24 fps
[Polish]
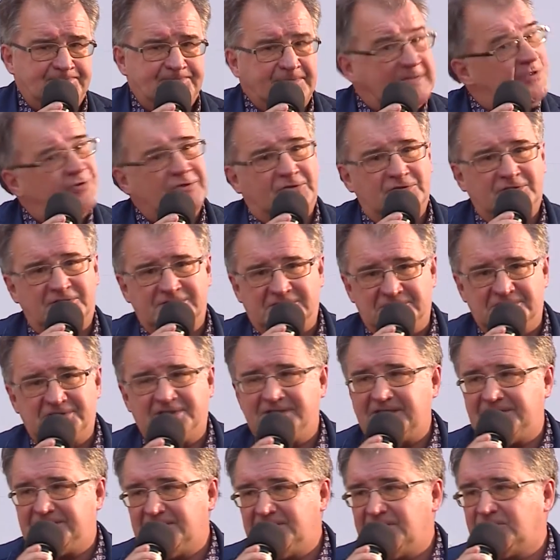i to dotyczy
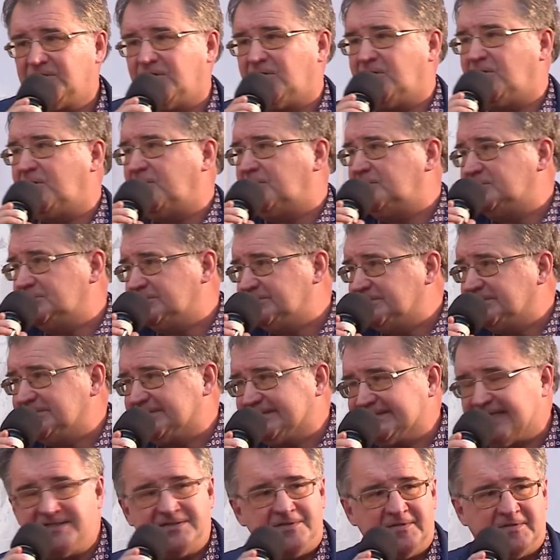nie tylko e,
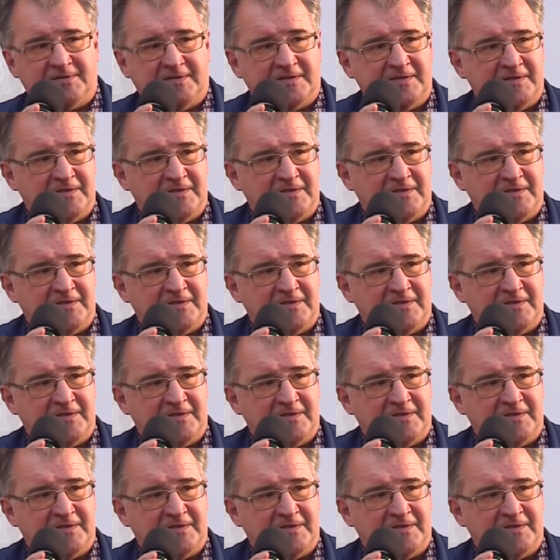sejm,